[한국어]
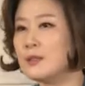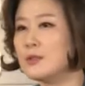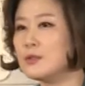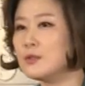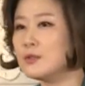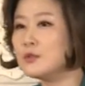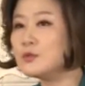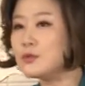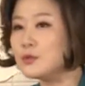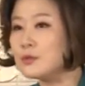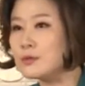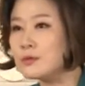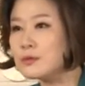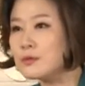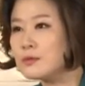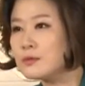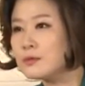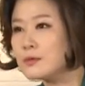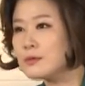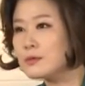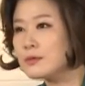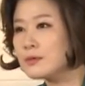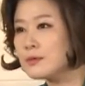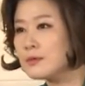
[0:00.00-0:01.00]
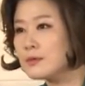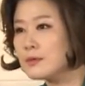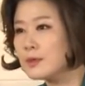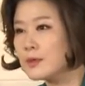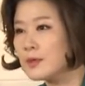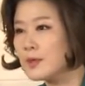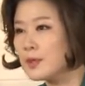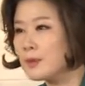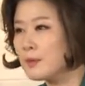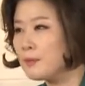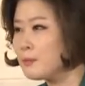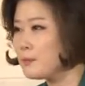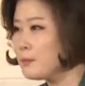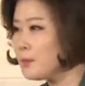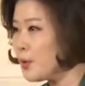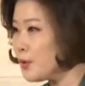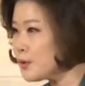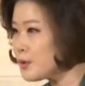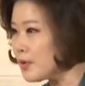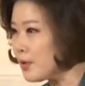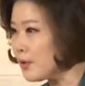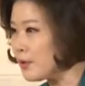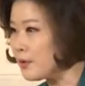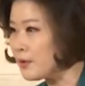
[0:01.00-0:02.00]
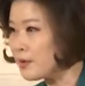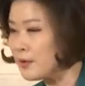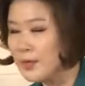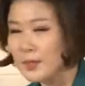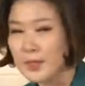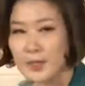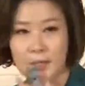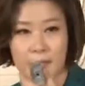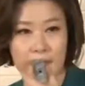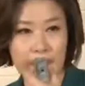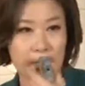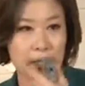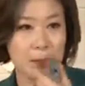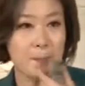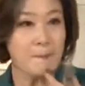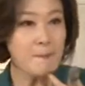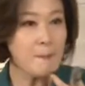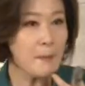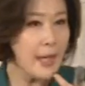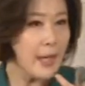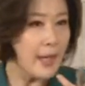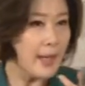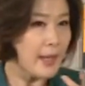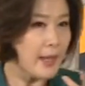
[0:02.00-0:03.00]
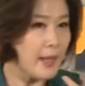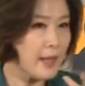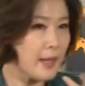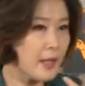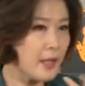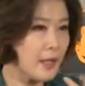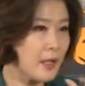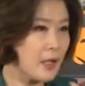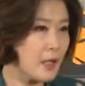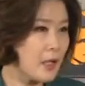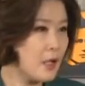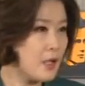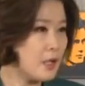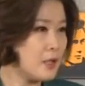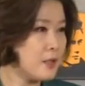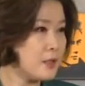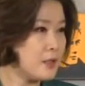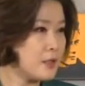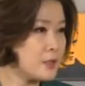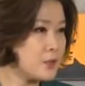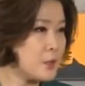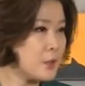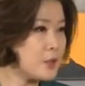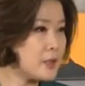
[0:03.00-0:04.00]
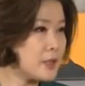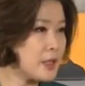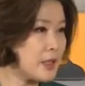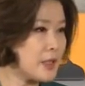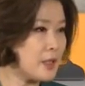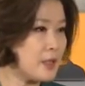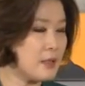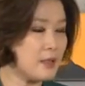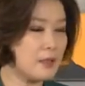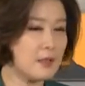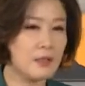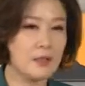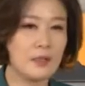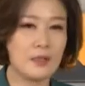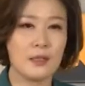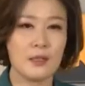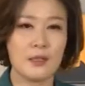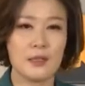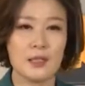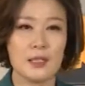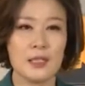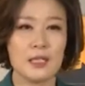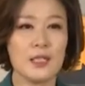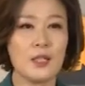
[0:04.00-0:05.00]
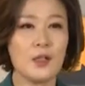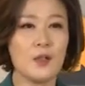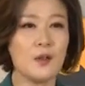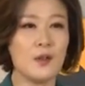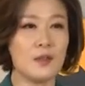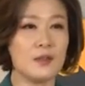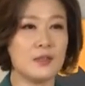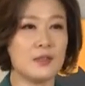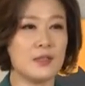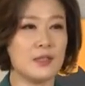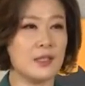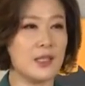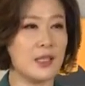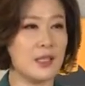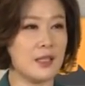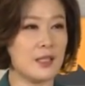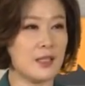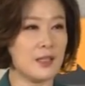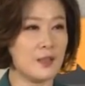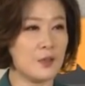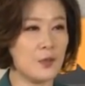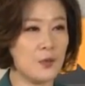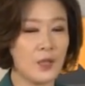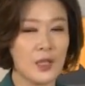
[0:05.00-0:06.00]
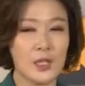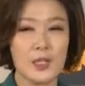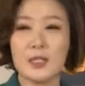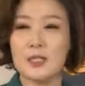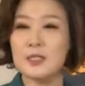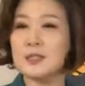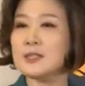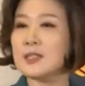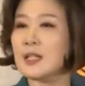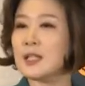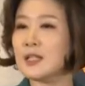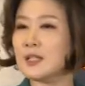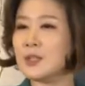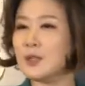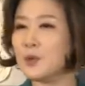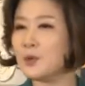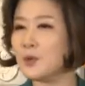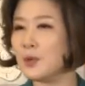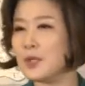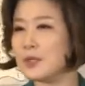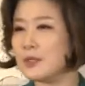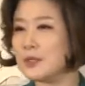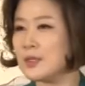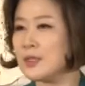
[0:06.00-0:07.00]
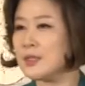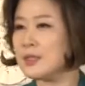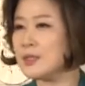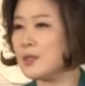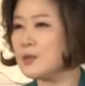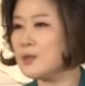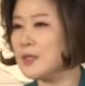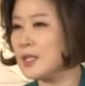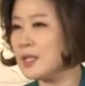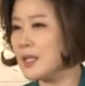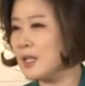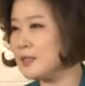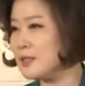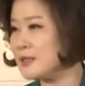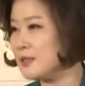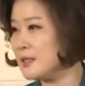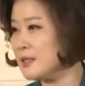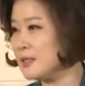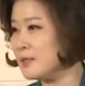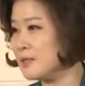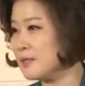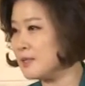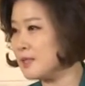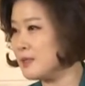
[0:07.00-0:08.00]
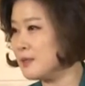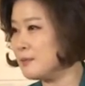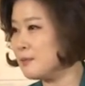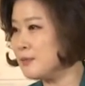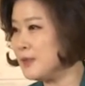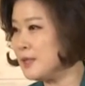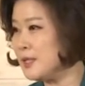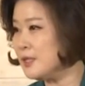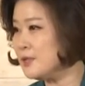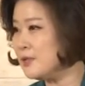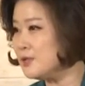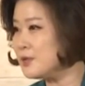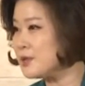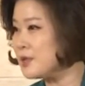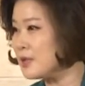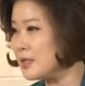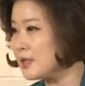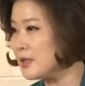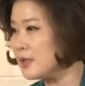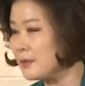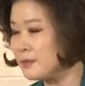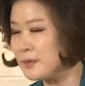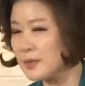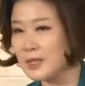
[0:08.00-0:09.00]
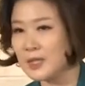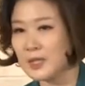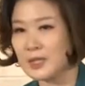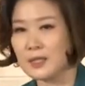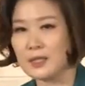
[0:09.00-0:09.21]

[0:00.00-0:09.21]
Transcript: 눈, 표정, 인맥 손길 이런 것들이 굉장히 효과적인 전달하는 을데 있어서는 필수적인 겁니다.